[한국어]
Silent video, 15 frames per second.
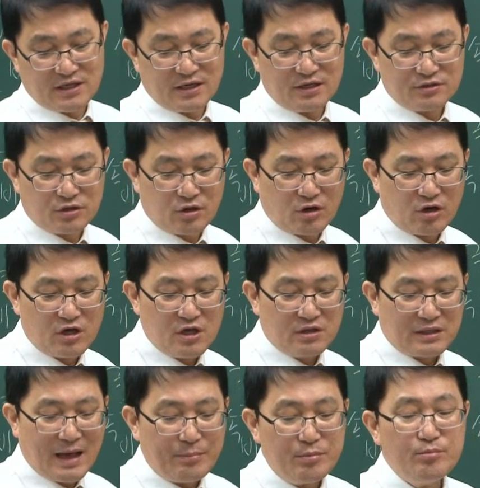자, 그래서
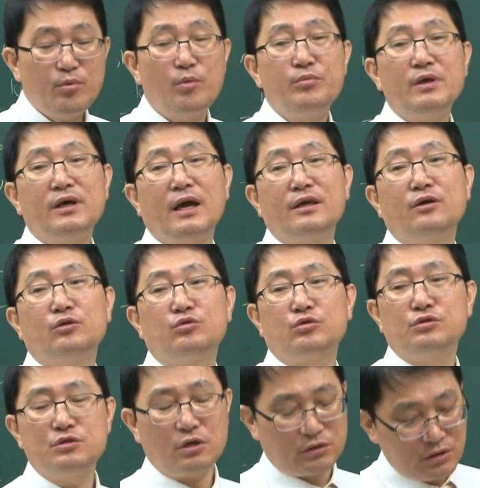답은 뭡니까?
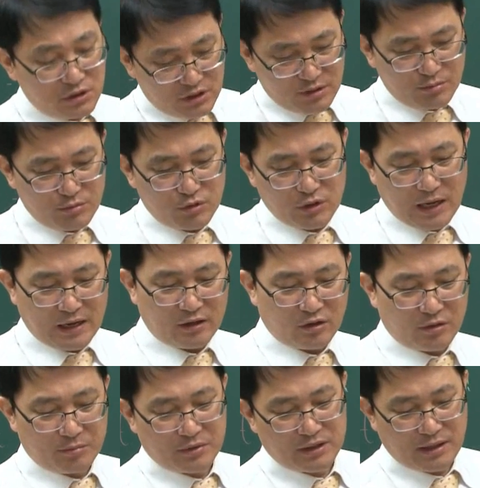이것도 그죠? 느낌으로 가는
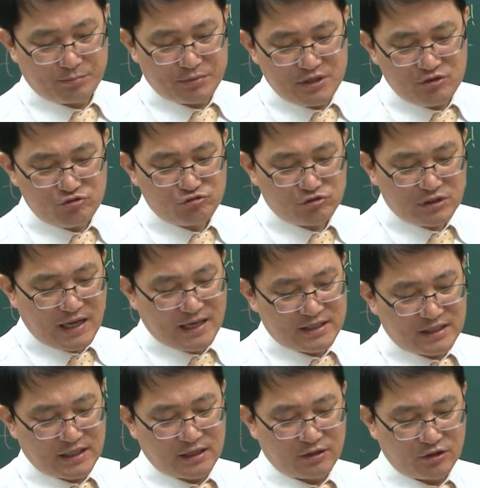겁니다. 비중은
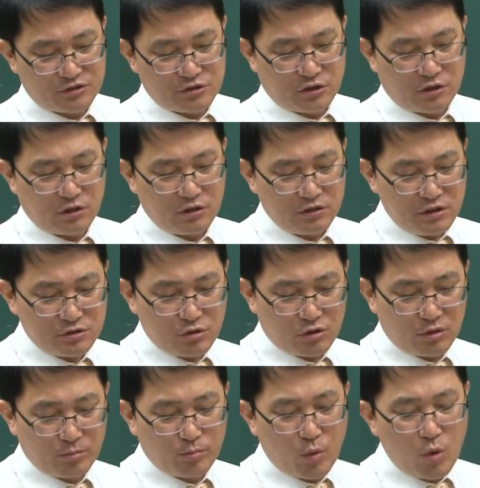아니라는 거죠. 그래서
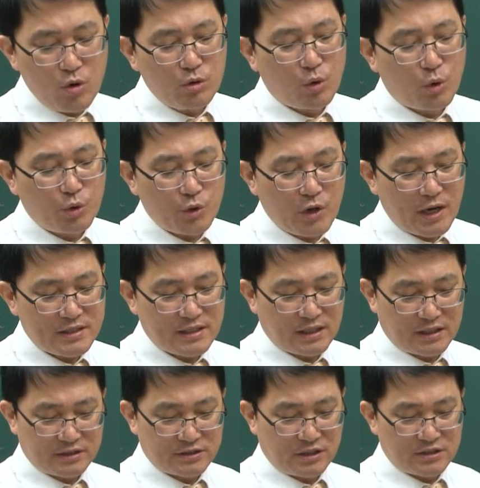그럼 뭘 고려하냐
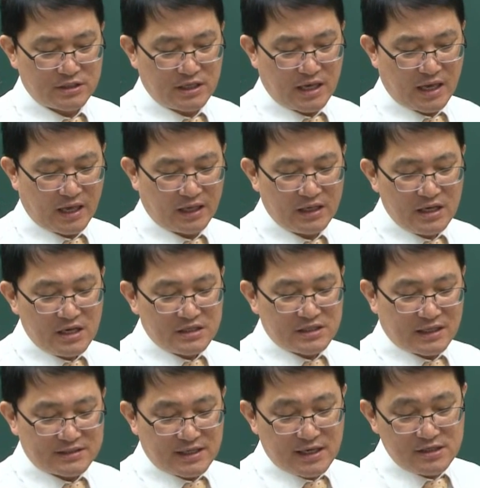그랬을 때,
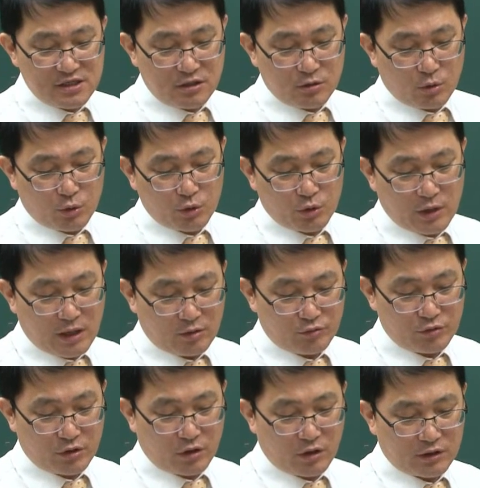자, 재질
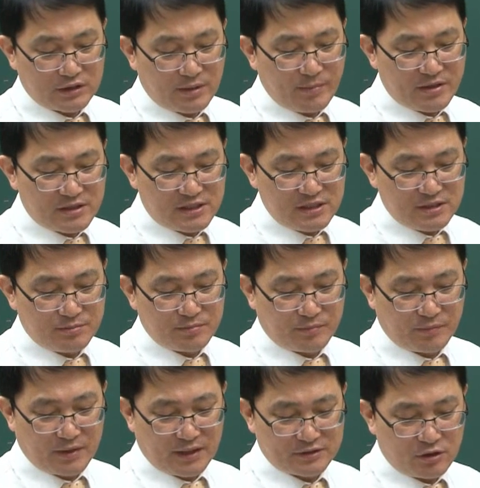고려하고요. 그 다음에
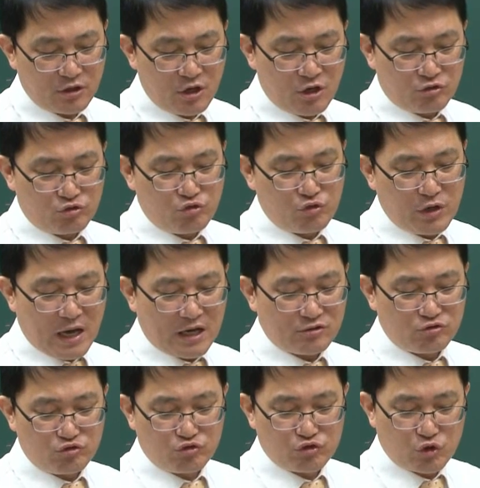지름, 에서
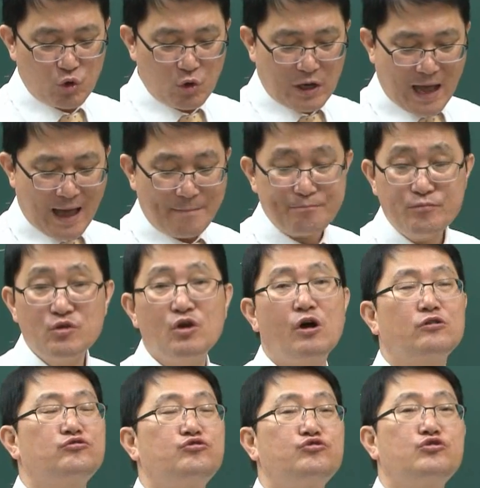유량, 유속,
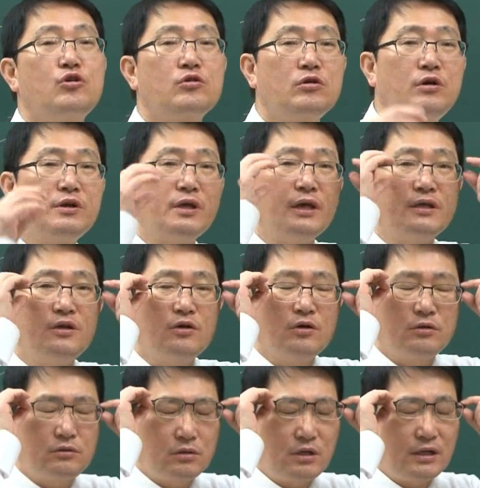압력, 수성거리 이런
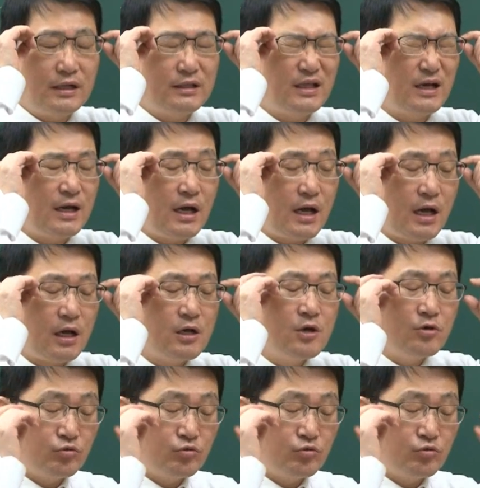것들을 갖다가